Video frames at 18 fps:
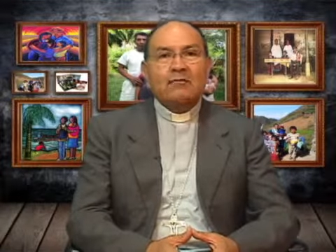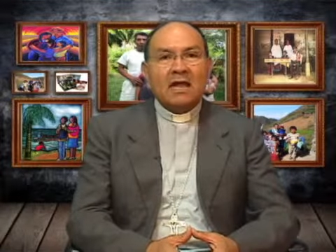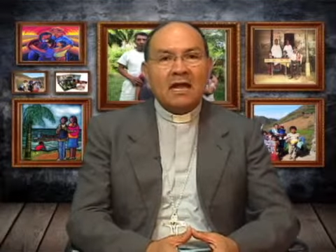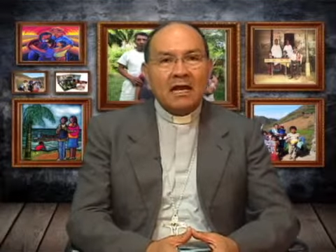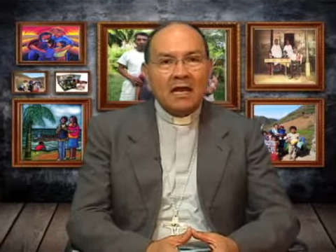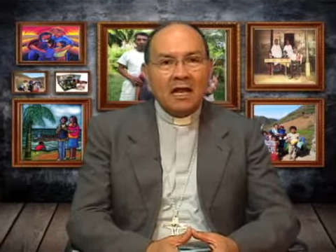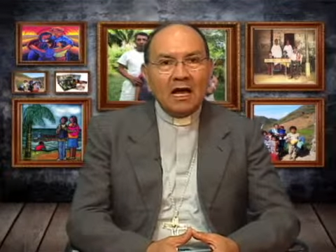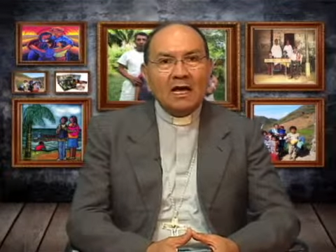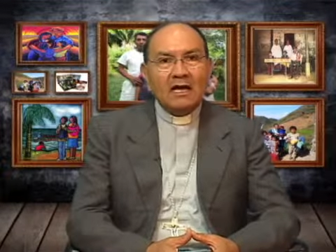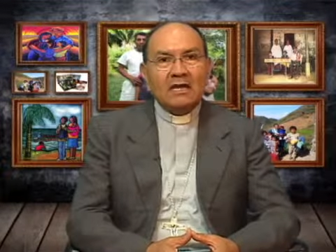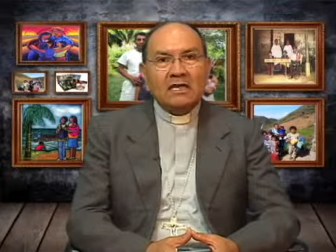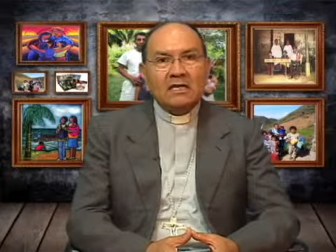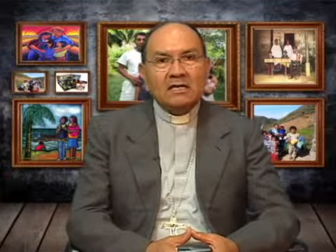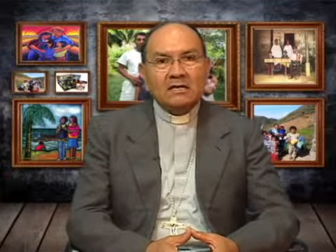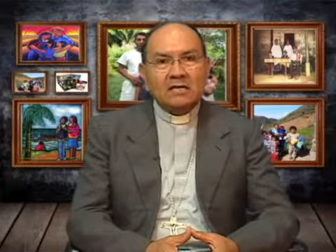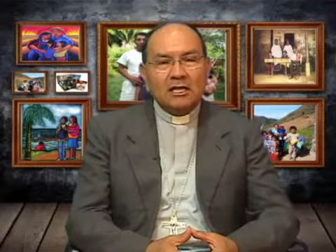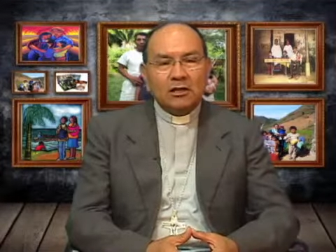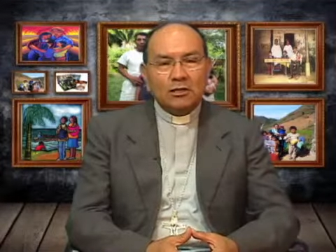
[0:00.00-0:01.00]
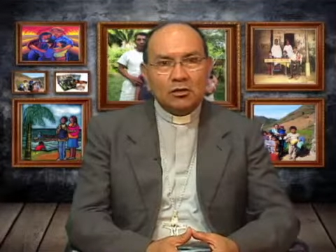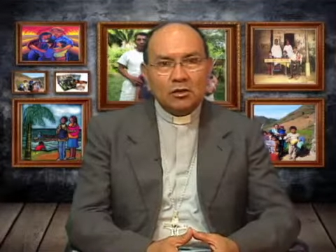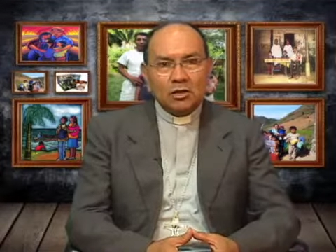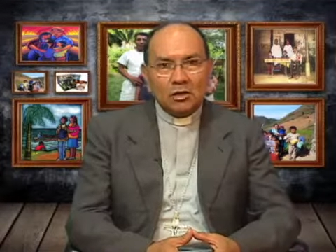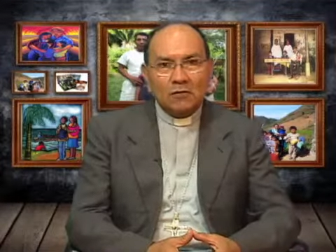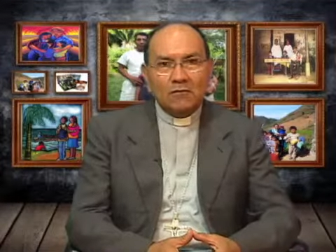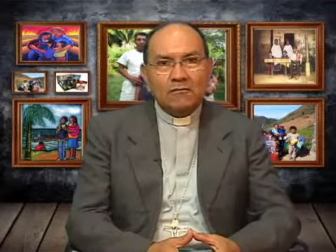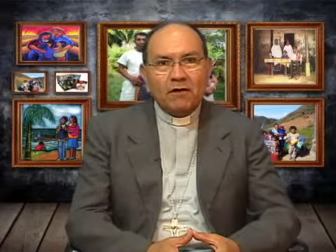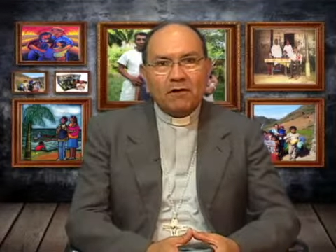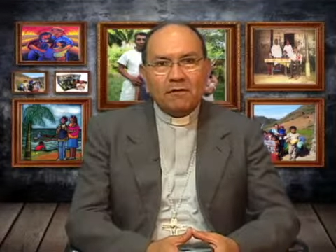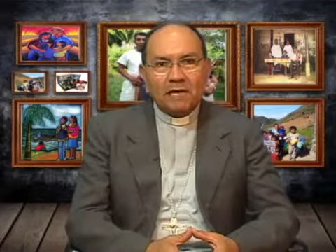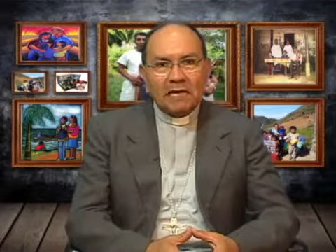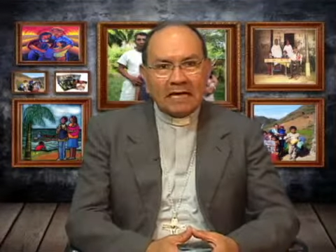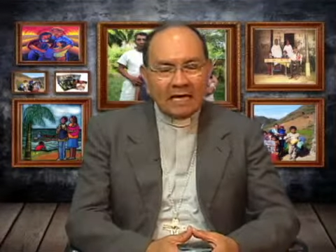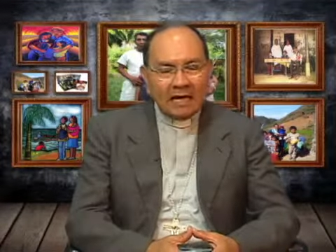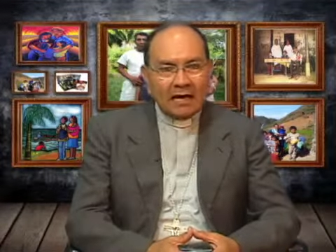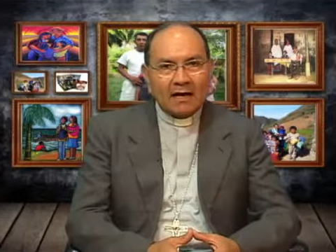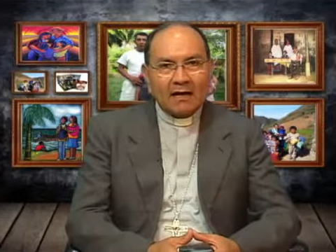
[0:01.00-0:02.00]
la institución
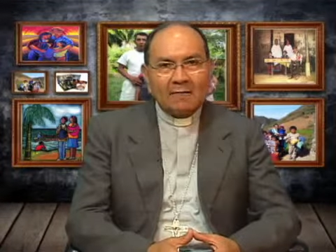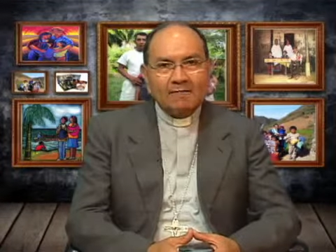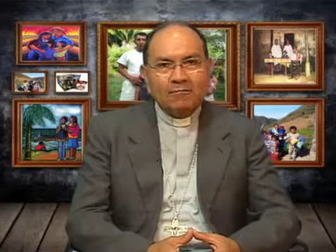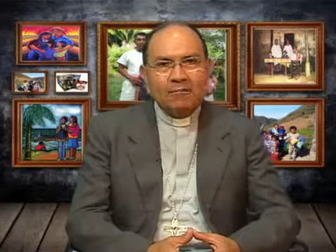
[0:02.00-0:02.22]
familiar.